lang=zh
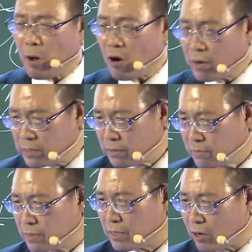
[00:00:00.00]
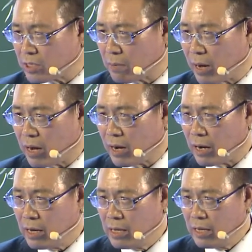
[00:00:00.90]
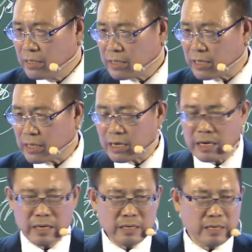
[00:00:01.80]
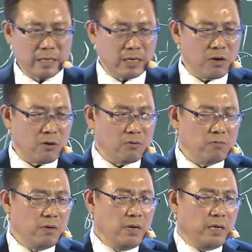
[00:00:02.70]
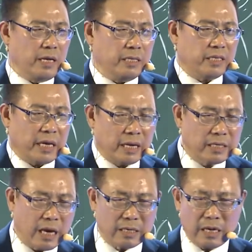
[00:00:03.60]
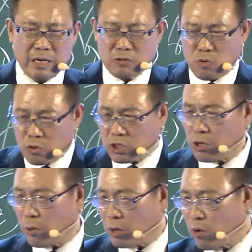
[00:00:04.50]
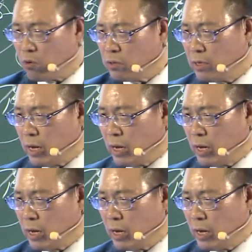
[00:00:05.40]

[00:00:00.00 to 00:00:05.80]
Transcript: 报恩，了解嘛哈？这些呢？ 以后连协力厂商、公司的员工，